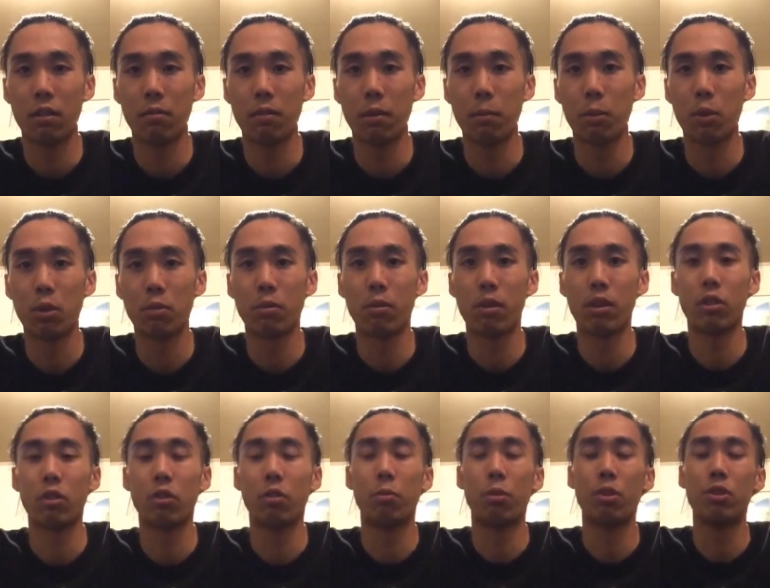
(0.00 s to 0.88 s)
まあ、僕も
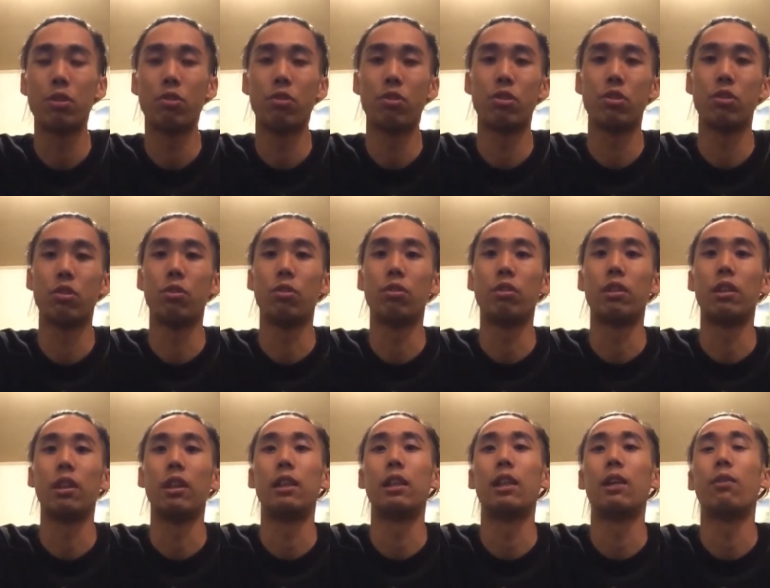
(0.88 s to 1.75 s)
割と重い印を打っ
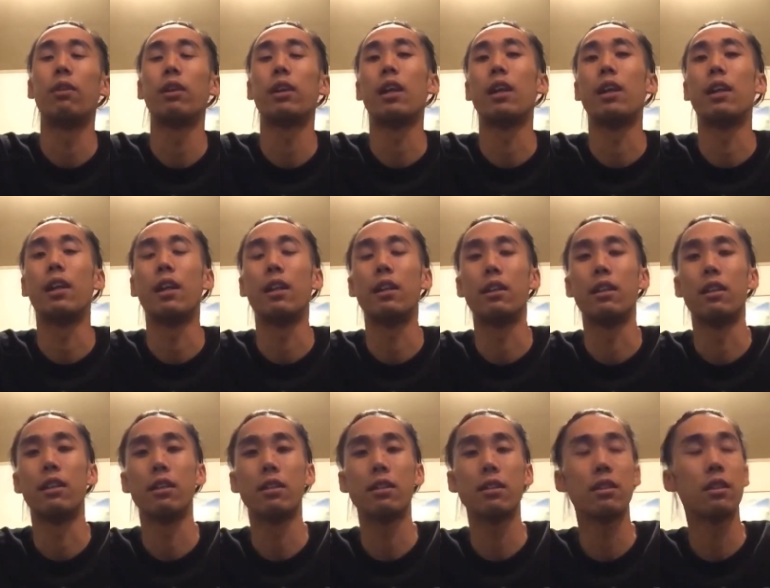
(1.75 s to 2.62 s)
ていたわけなん
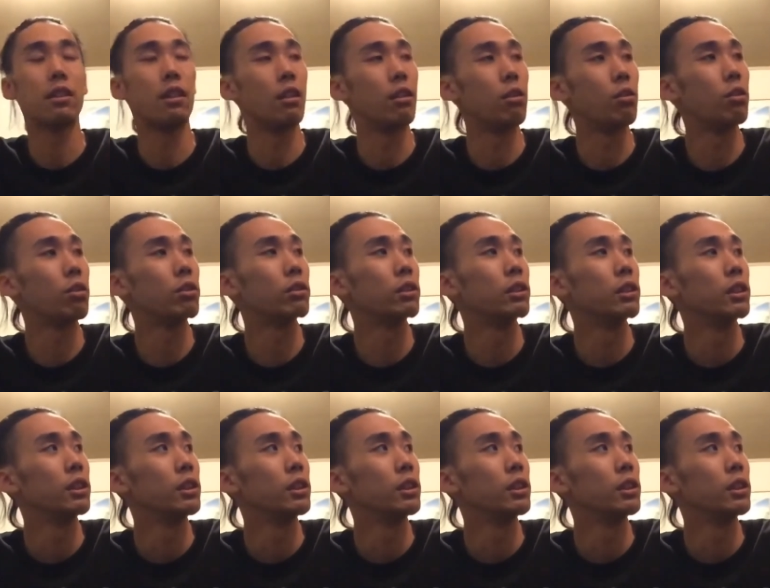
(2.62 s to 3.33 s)
ですけど、